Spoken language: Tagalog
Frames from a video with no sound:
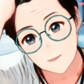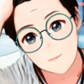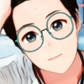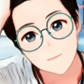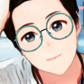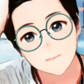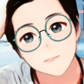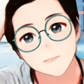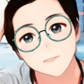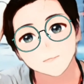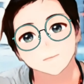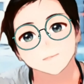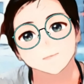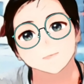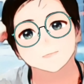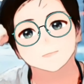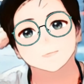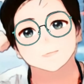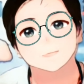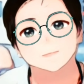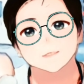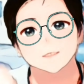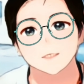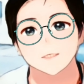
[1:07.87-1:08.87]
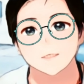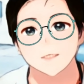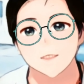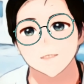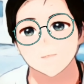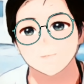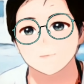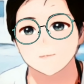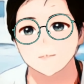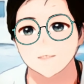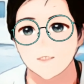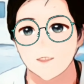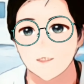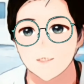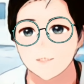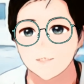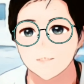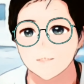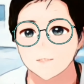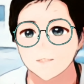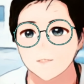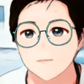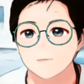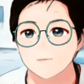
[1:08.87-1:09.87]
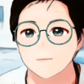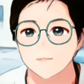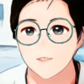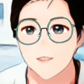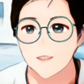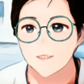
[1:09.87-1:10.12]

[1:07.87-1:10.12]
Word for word: So yung dito ko sa Laguna